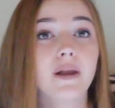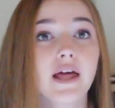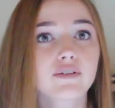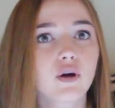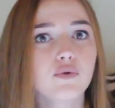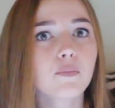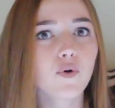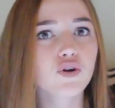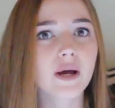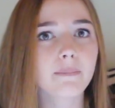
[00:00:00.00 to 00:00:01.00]
plate comme une
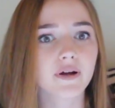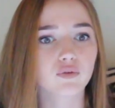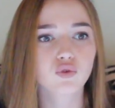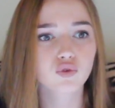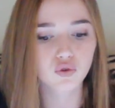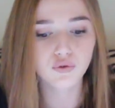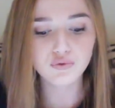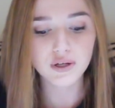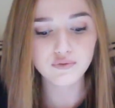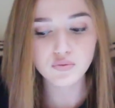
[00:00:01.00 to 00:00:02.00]
planche à pain, donc que
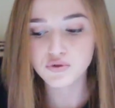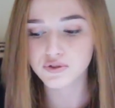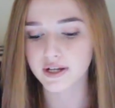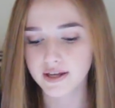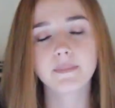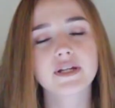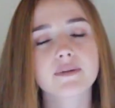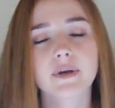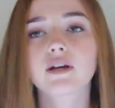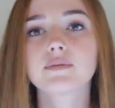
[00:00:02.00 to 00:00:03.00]
voulez-vous muscler Mais
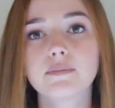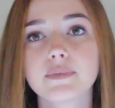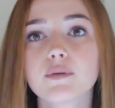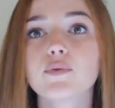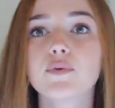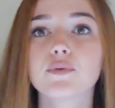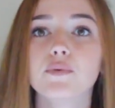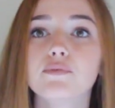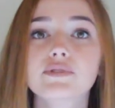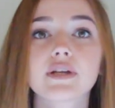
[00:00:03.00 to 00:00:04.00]
j'aimerais quand même bien
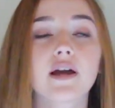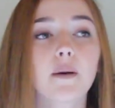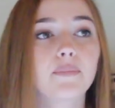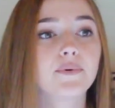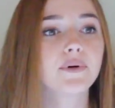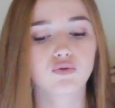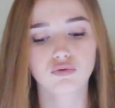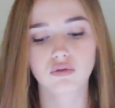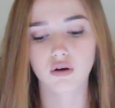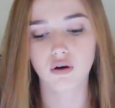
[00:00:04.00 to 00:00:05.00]
me, muscler un peu,
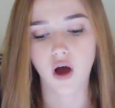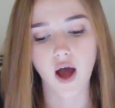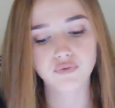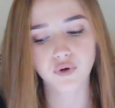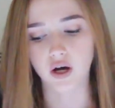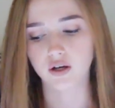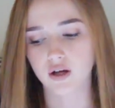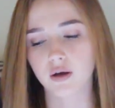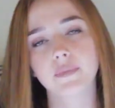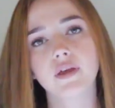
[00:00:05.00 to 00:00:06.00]
donc euh, à voir,
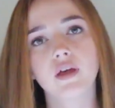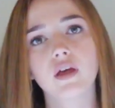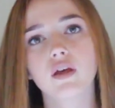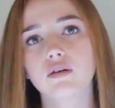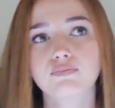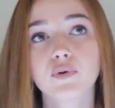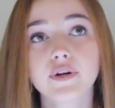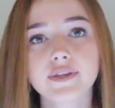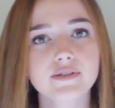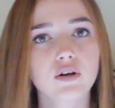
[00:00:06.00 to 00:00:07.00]
hein, mais me
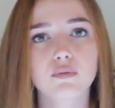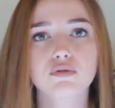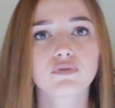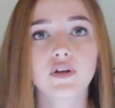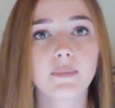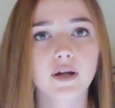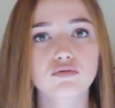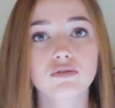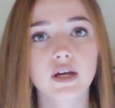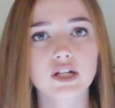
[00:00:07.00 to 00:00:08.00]
connaissant comme je suis flemmarde,
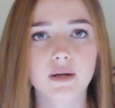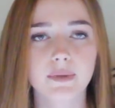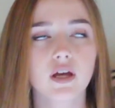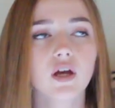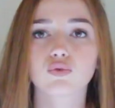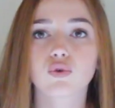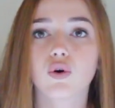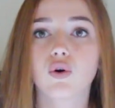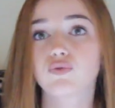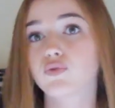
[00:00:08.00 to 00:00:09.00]
je n'irai jamais, donc
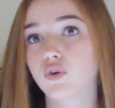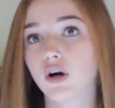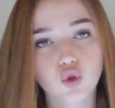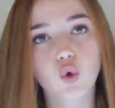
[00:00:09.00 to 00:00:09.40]
euh, faut voir.